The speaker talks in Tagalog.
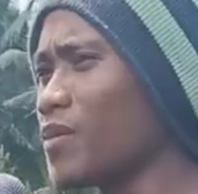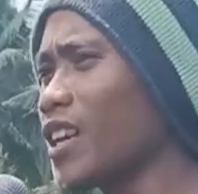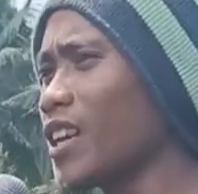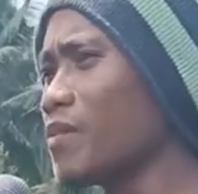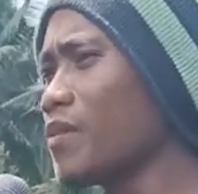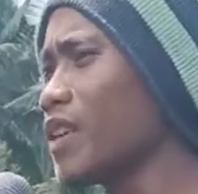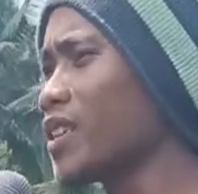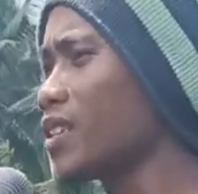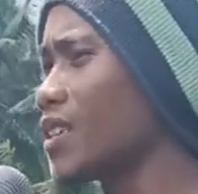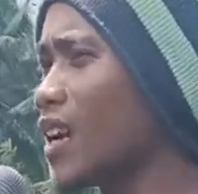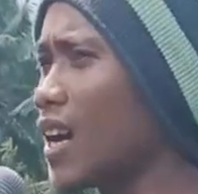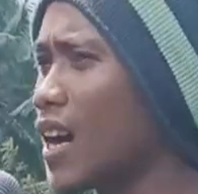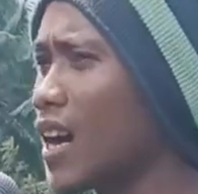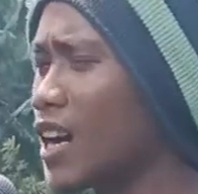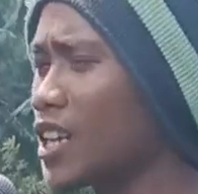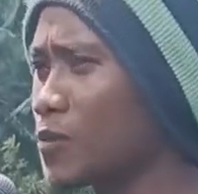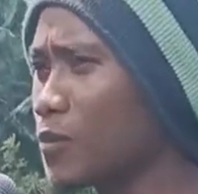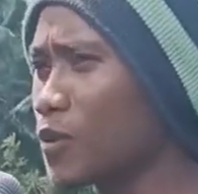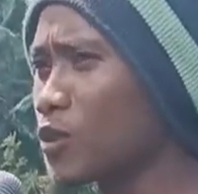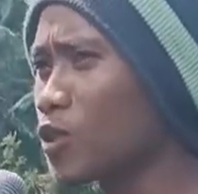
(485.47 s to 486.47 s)
Team Janet,
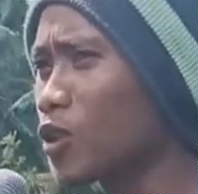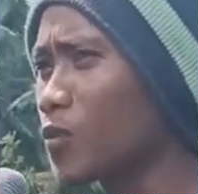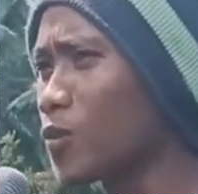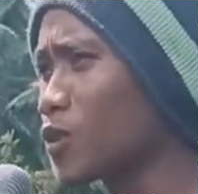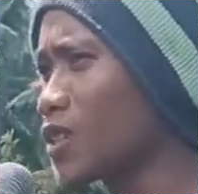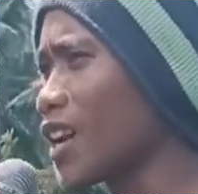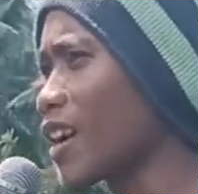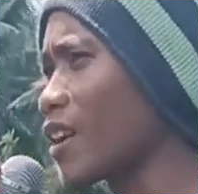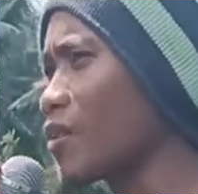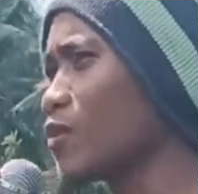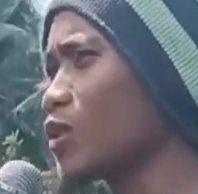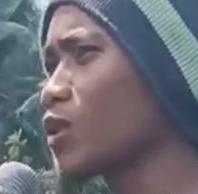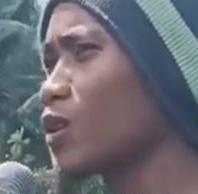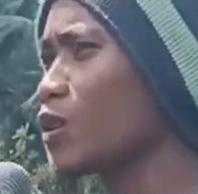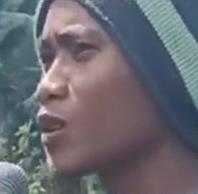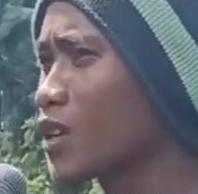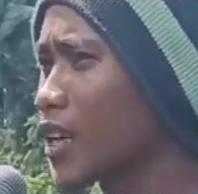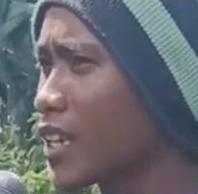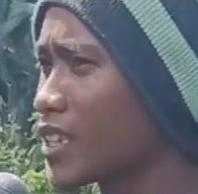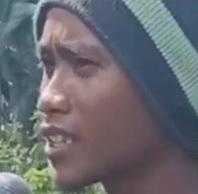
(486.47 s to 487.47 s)
sa sponsor po sa
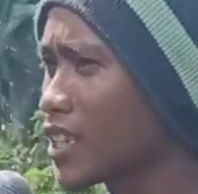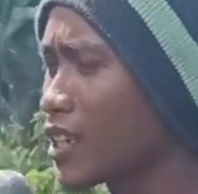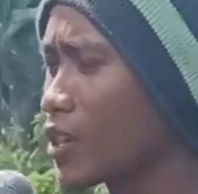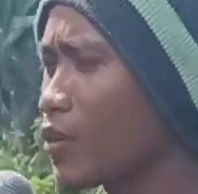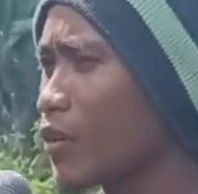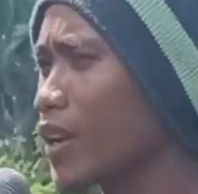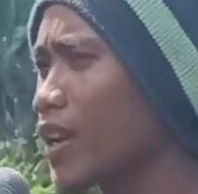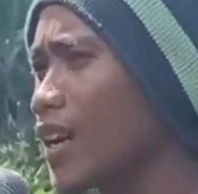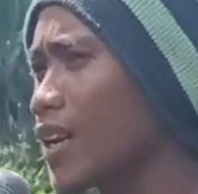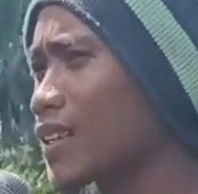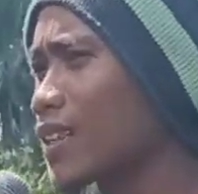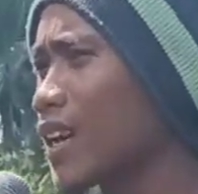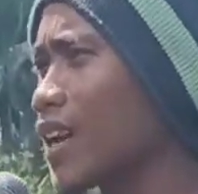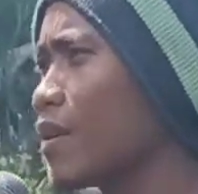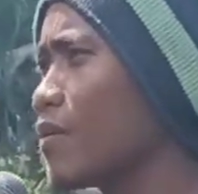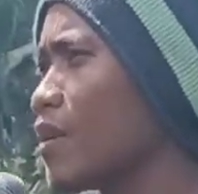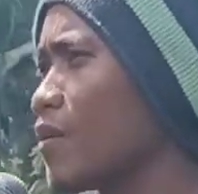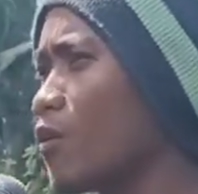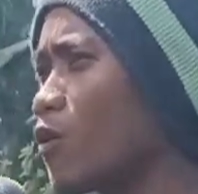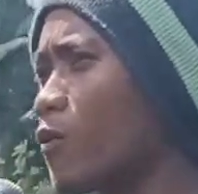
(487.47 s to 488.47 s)
aking motor, kay Sir Roel at
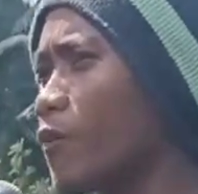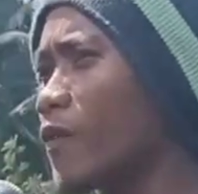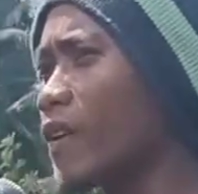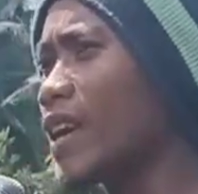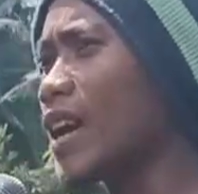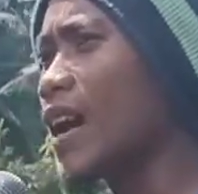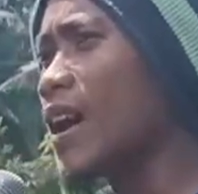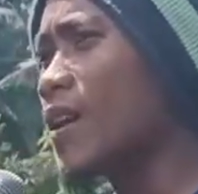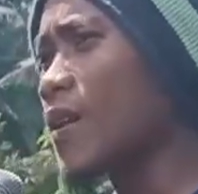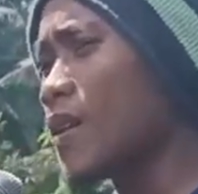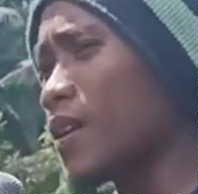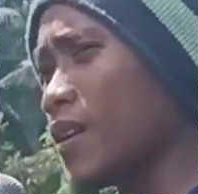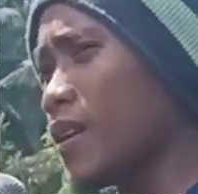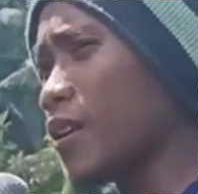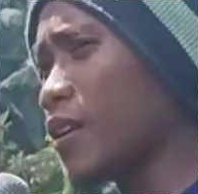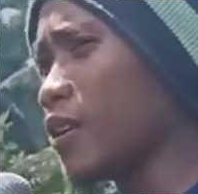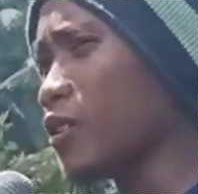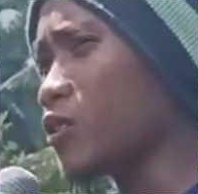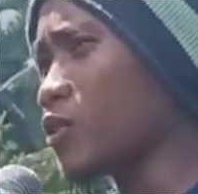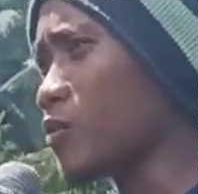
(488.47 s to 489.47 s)
kay Ma'am Rolfia.
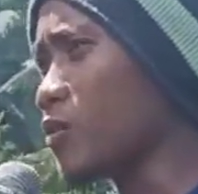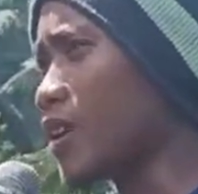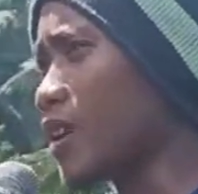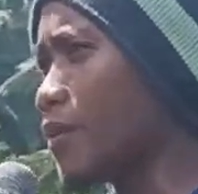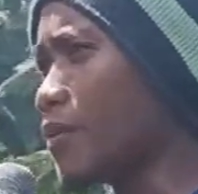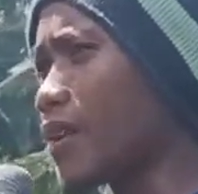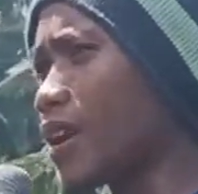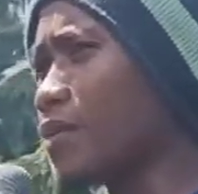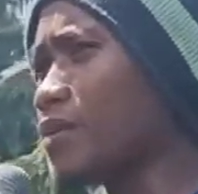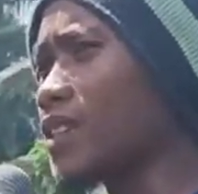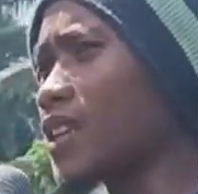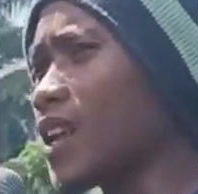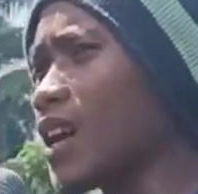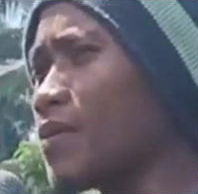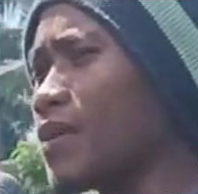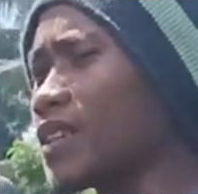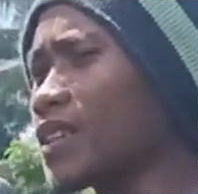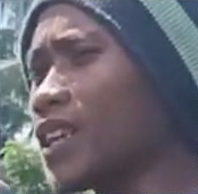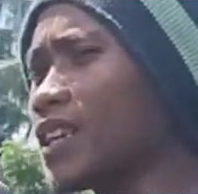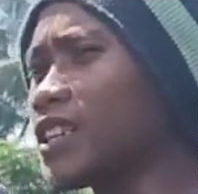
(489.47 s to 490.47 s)
Yan, so, maraming
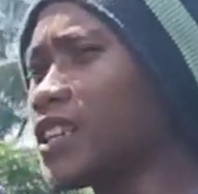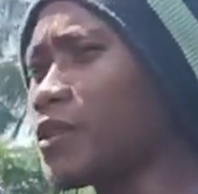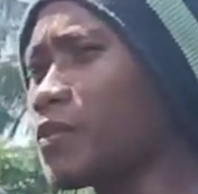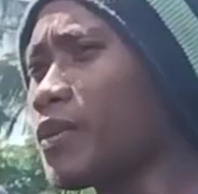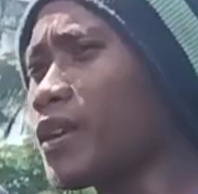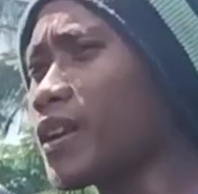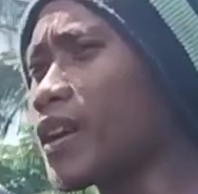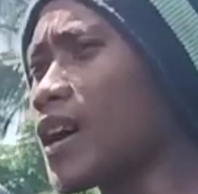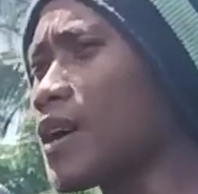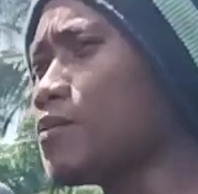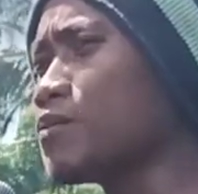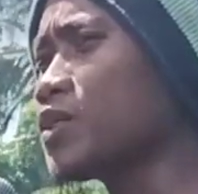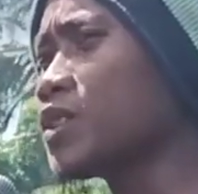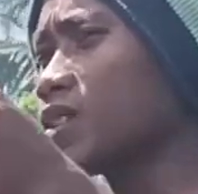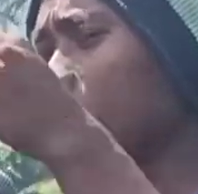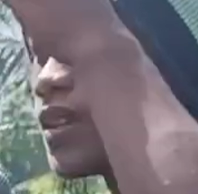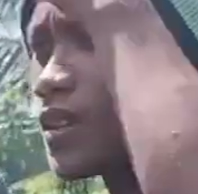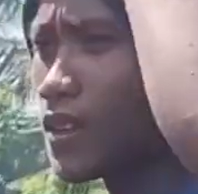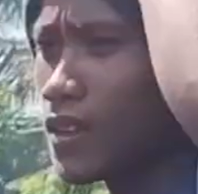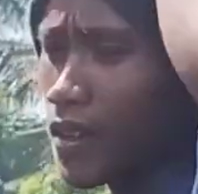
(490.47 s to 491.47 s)
salamat kay Sir Beer
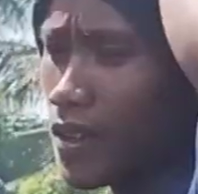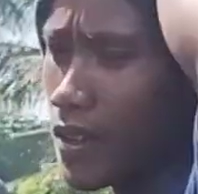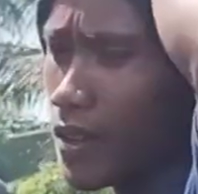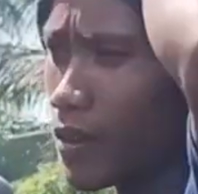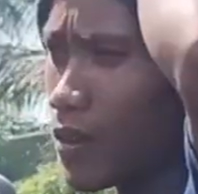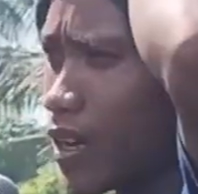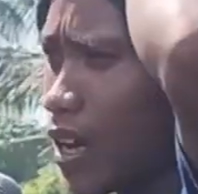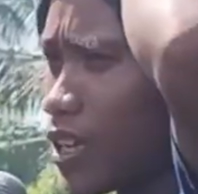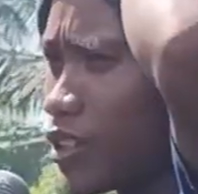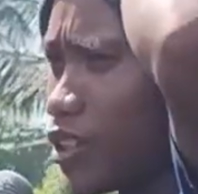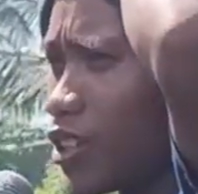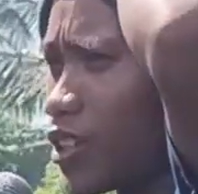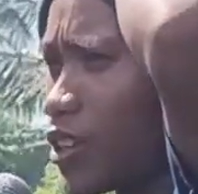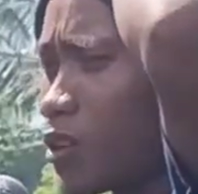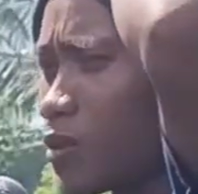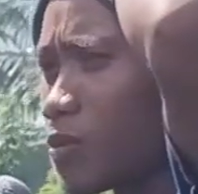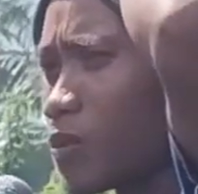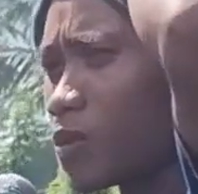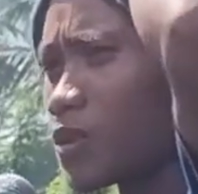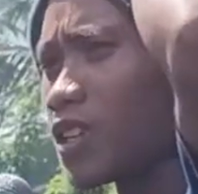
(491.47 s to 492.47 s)
Cups. Yun, uh,
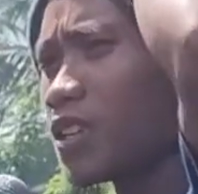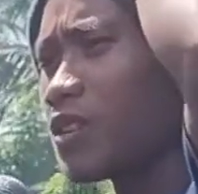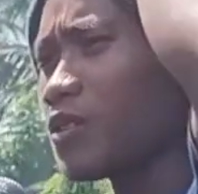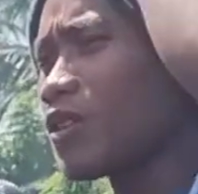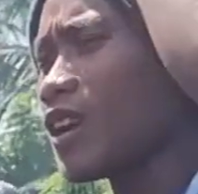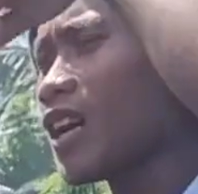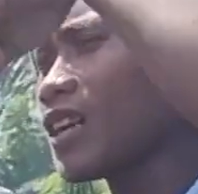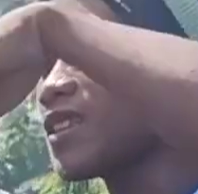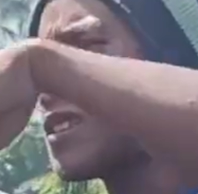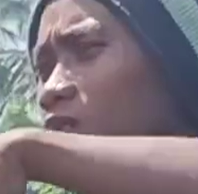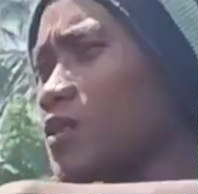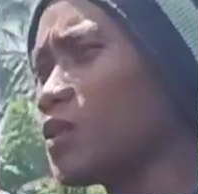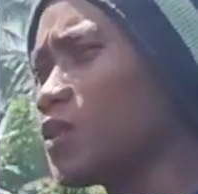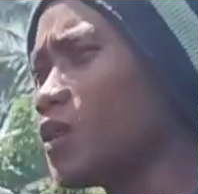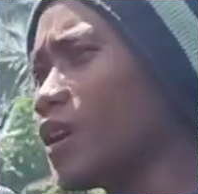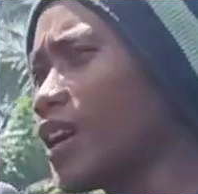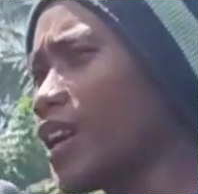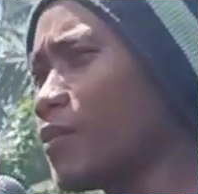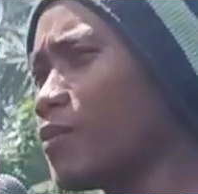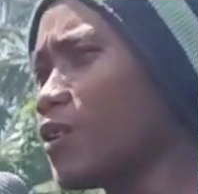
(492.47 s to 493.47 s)
shout out po sa inyo lahat.
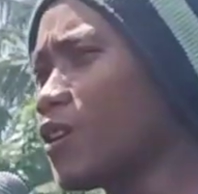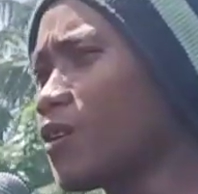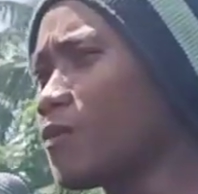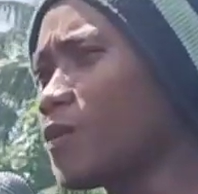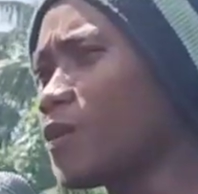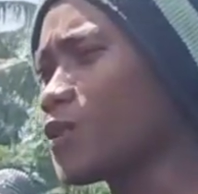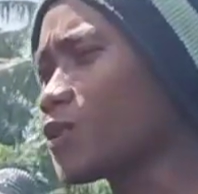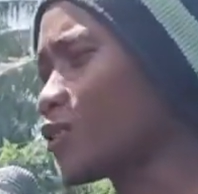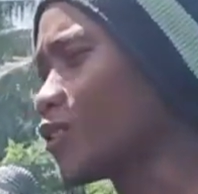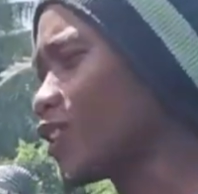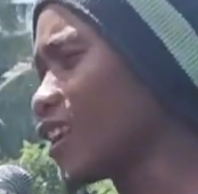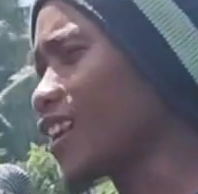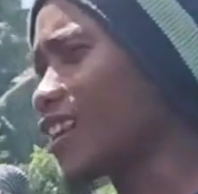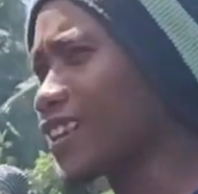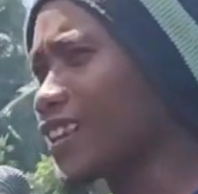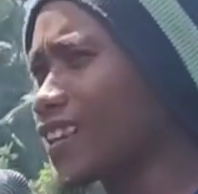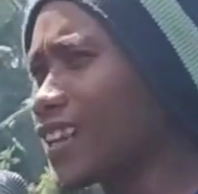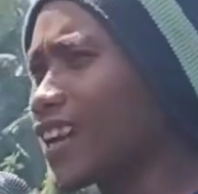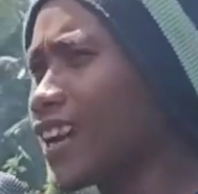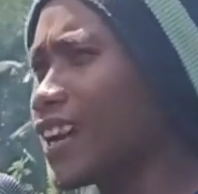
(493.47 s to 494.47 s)
So, I love you all po. So,
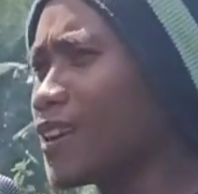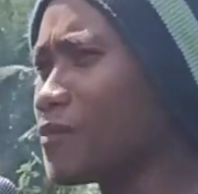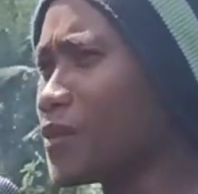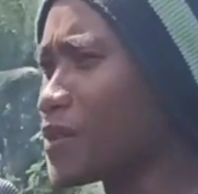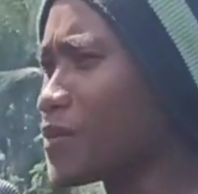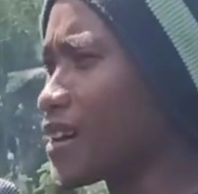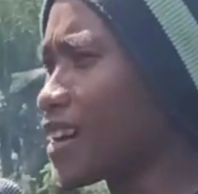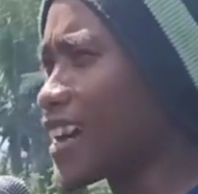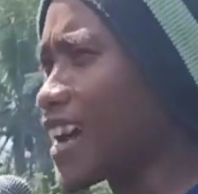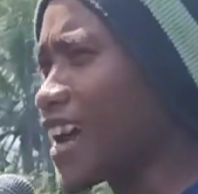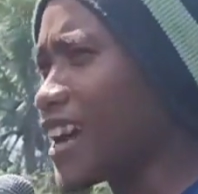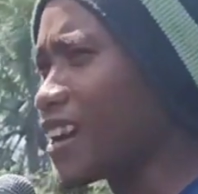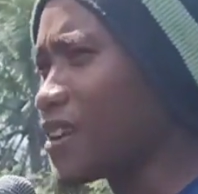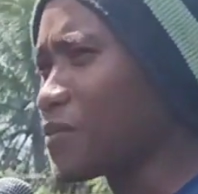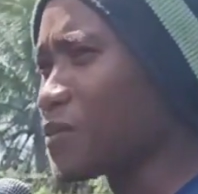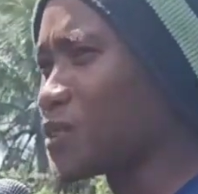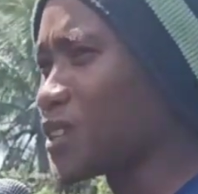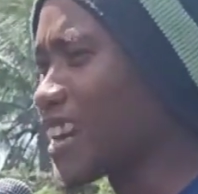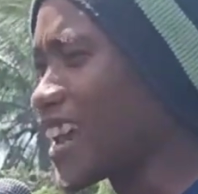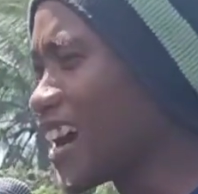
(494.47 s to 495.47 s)
nirat na Tagalog para
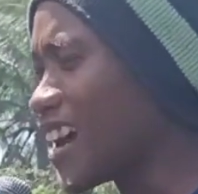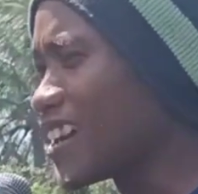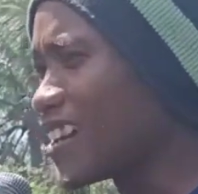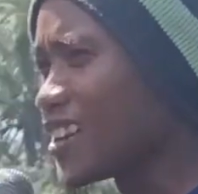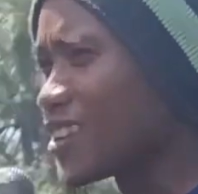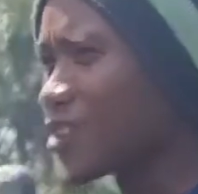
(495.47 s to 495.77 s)
makakain po sila.